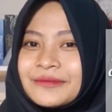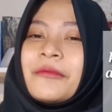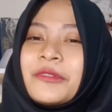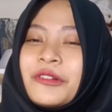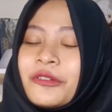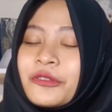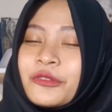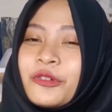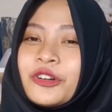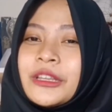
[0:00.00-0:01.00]

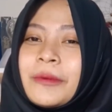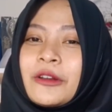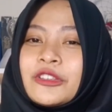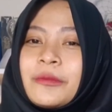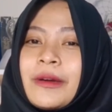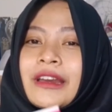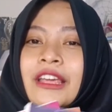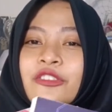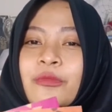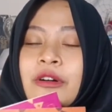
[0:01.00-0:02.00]
Menurutku kutipan-kutipannya
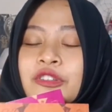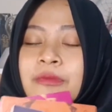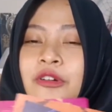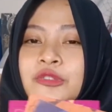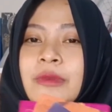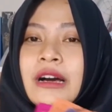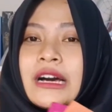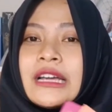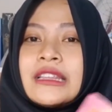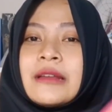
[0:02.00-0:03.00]
itu bagus-bagus
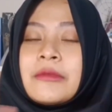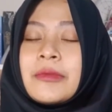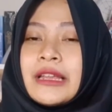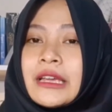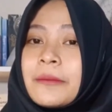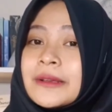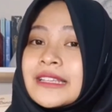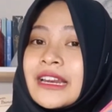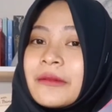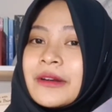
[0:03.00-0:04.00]
banget dan memiliki
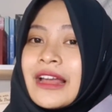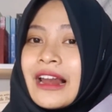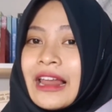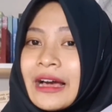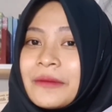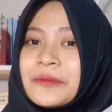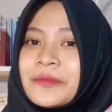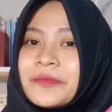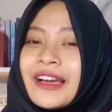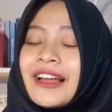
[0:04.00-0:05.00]
pesan yang mendalam.
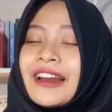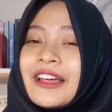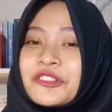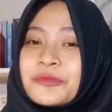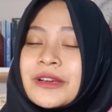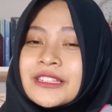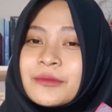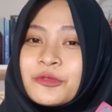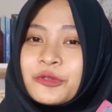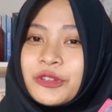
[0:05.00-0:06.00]
Kalian harus baca
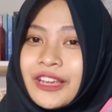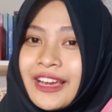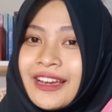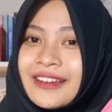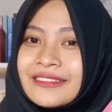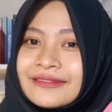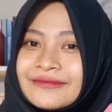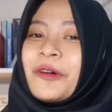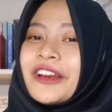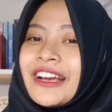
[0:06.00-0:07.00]
bukunya
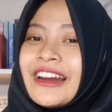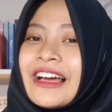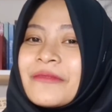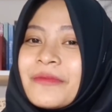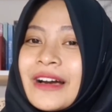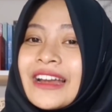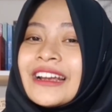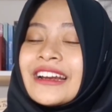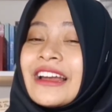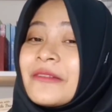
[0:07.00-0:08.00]
Poin ke-8,
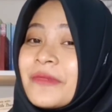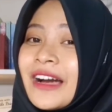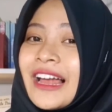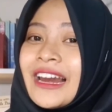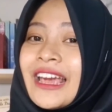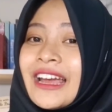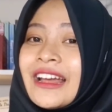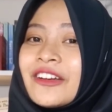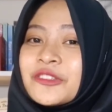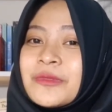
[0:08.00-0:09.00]
kenapa kalian
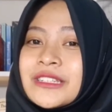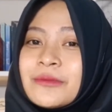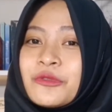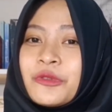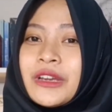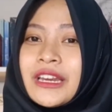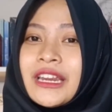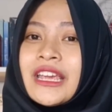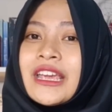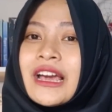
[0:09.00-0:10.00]
harus baca buku
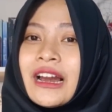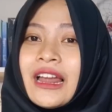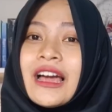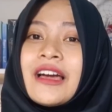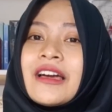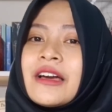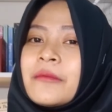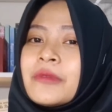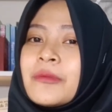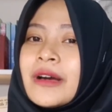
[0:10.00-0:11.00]
ini ialah
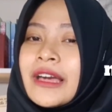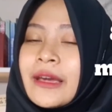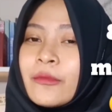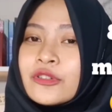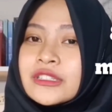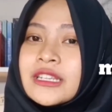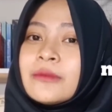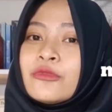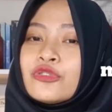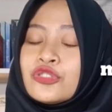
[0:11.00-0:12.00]
berbagai emosi
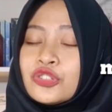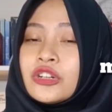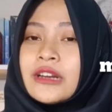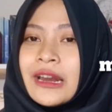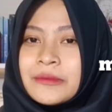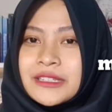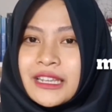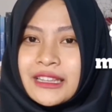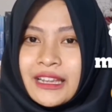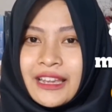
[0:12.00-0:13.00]
muncul dalam
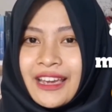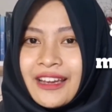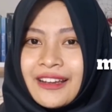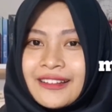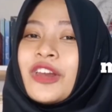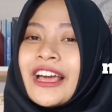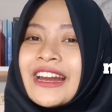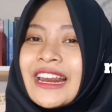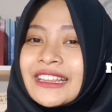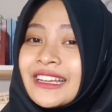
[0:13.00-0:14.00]
ceritanya. Mulai
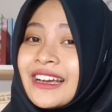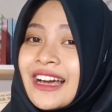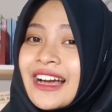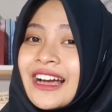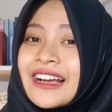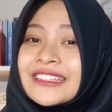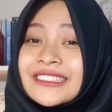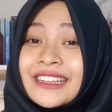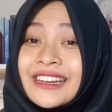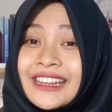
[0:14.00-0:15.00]
dari tegang,
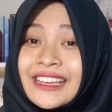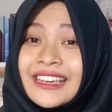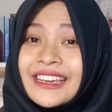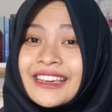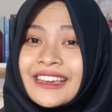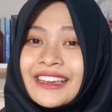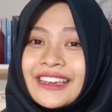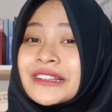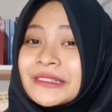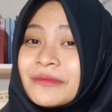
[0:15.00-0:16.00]
sedih,
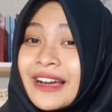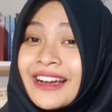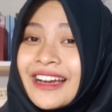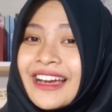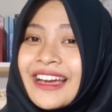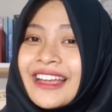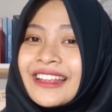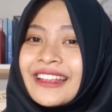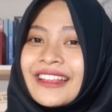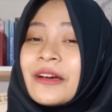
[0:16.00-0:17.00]
bersemangat,
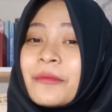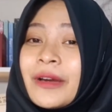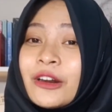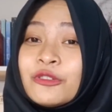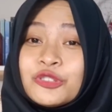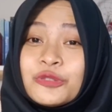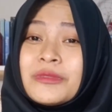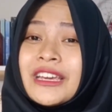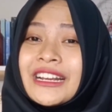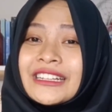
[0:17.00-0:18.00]
sampai lucu
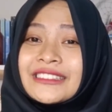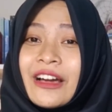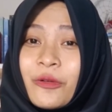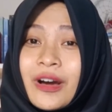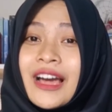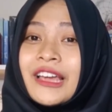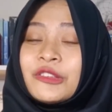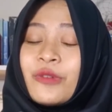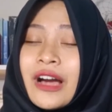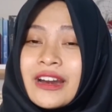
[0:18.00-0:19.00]
bikin ketawa
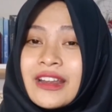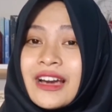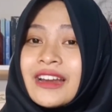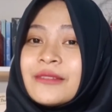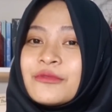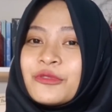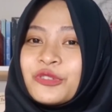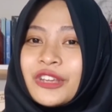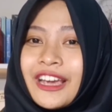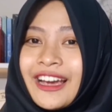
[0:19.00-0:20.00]
itu ada di
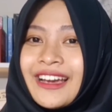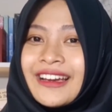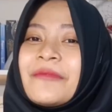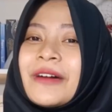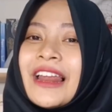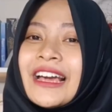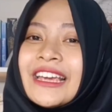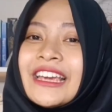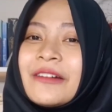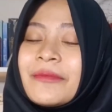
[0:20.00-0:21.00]
bukunya.
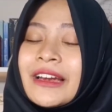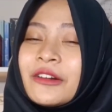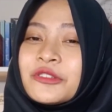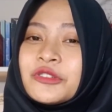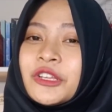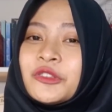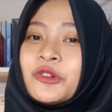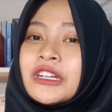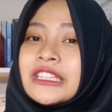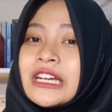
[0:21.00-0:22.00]
Apalagi yang paling lucu itu
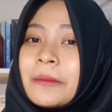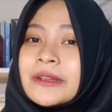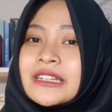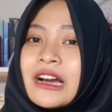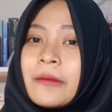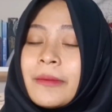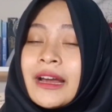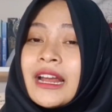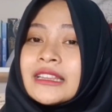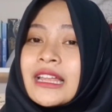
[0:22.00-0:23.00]
ketika percakapan
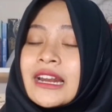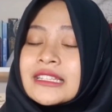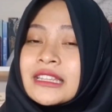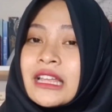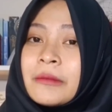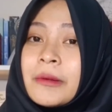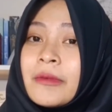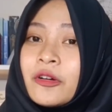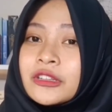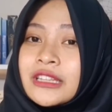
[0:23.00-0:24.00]
antara si tanpa
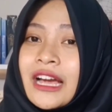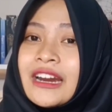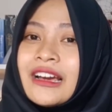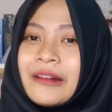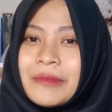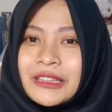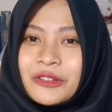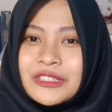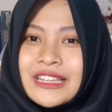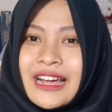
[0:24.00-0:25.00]
mahkota dengan
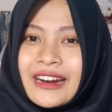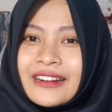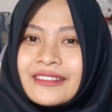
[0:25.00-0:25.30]
Batozar.